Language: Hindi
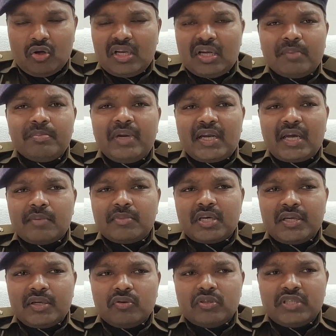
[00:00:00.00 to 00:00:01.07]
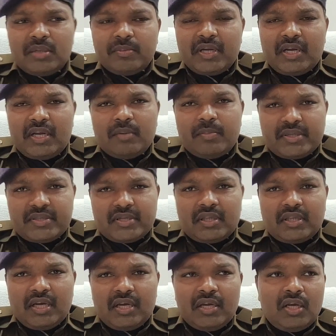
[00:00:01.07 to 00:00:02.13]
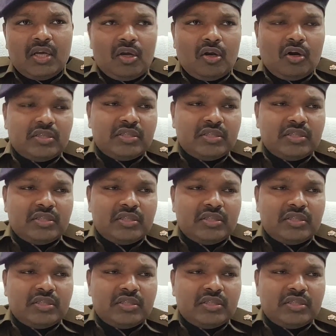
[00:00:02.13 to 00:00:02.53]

और लंबे टाइम तक इनको जेल में रहना पड़ सकता है